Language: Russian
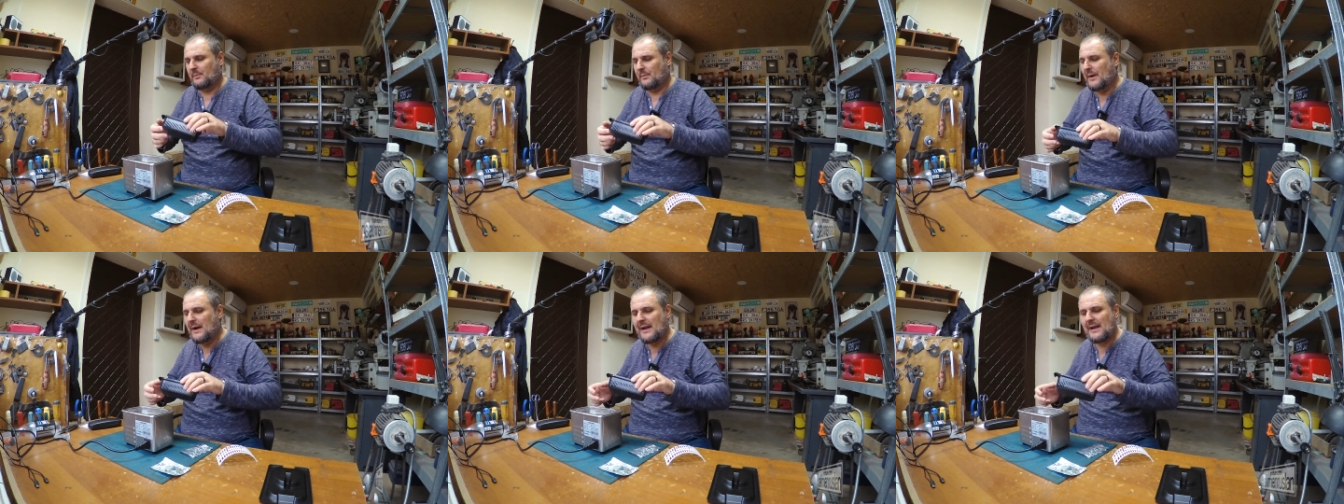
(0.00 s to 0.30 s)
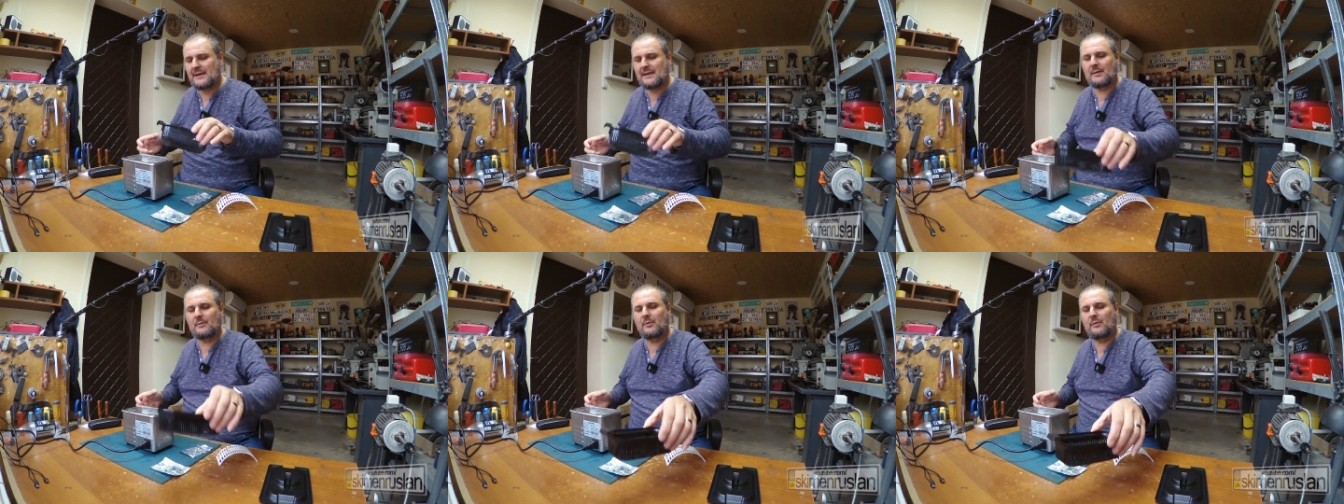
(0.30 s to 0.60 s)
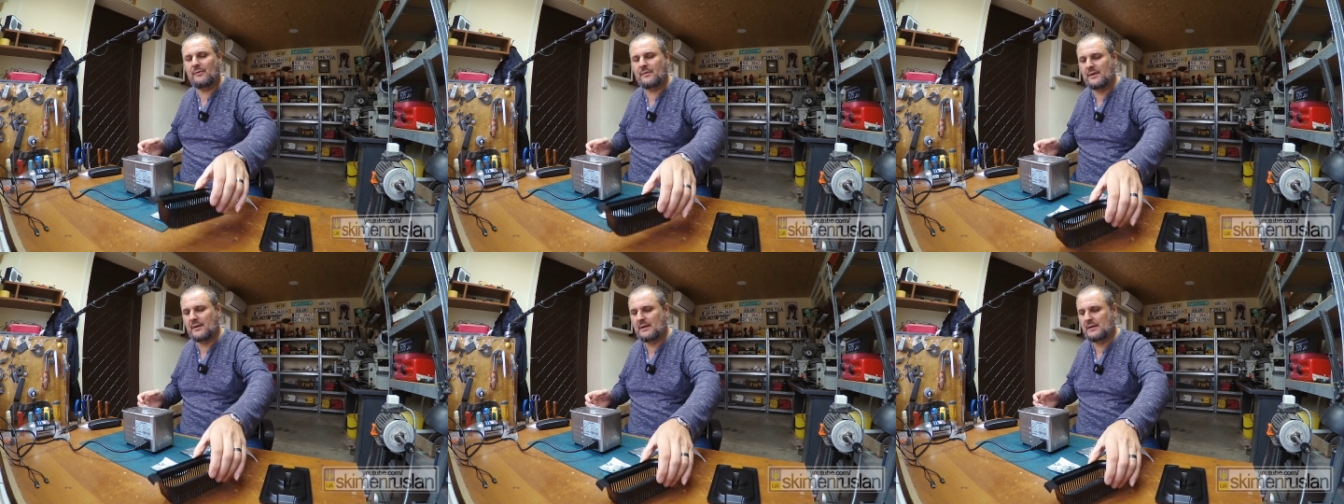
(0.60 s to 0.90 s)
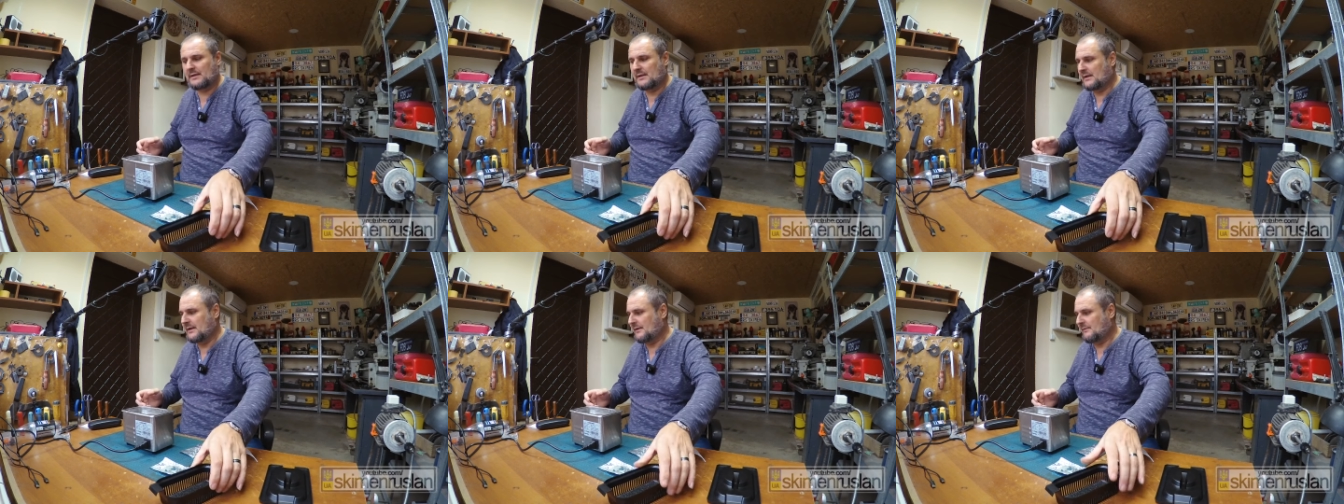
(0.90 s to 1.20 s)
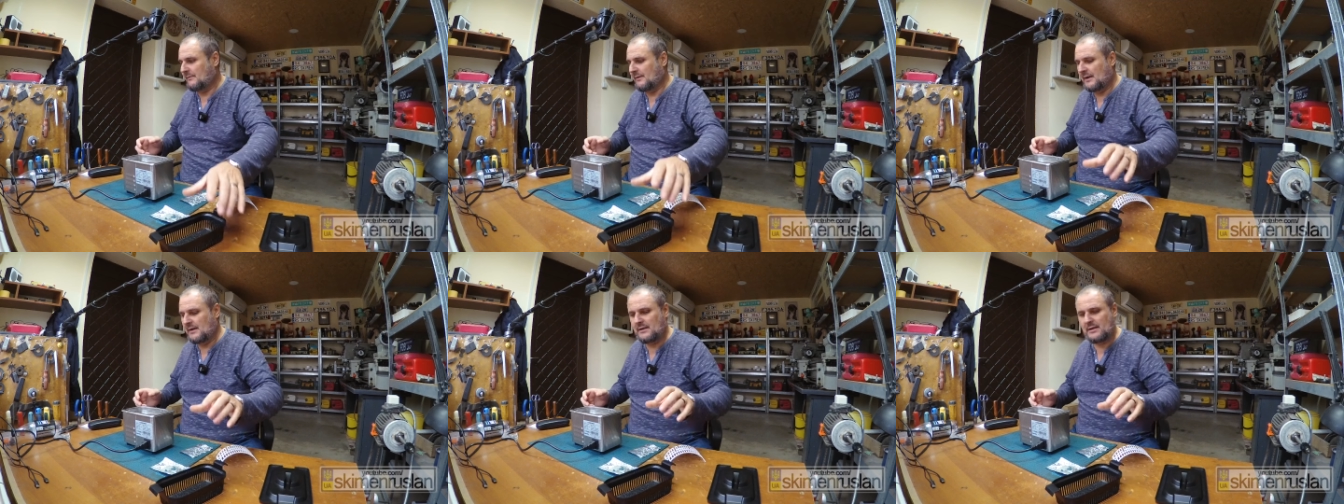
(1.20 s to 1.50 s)
Поэтому в некоторых
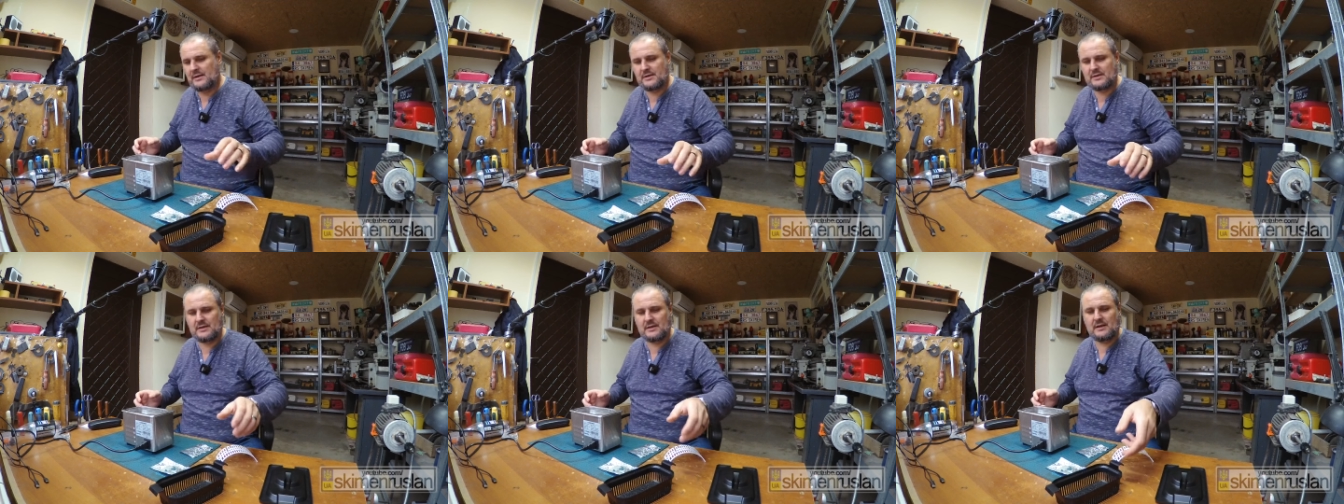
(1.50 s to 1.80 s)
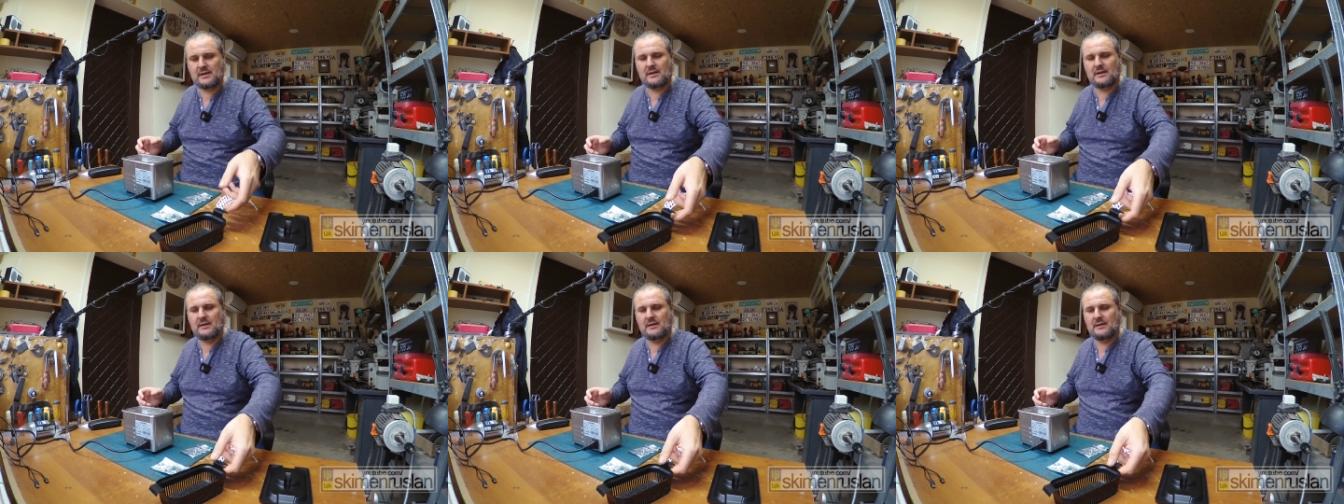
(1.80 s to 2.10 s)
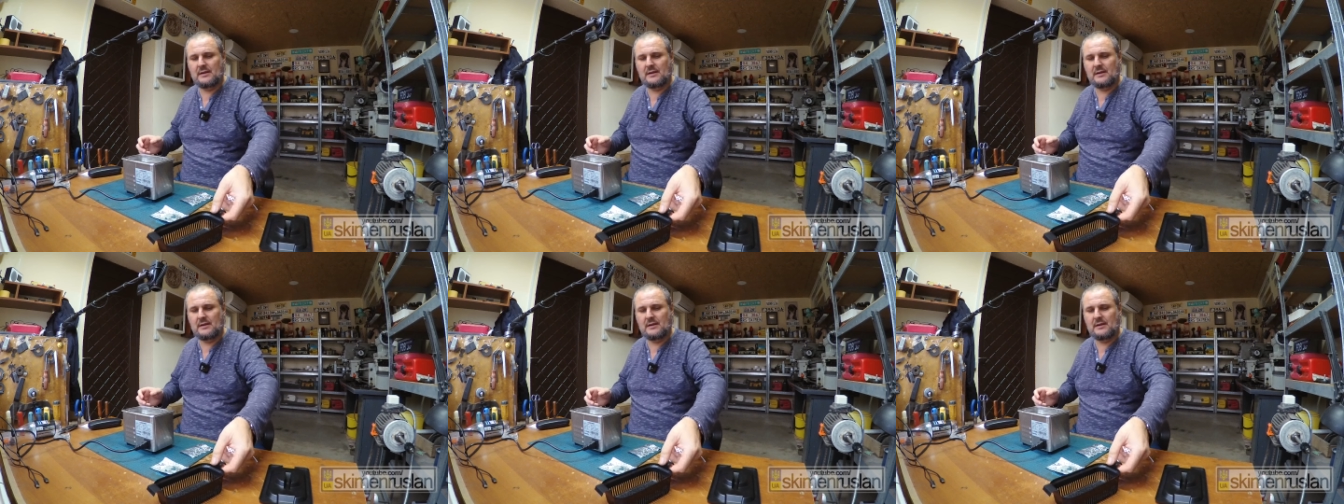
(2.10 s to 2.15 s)
ванночках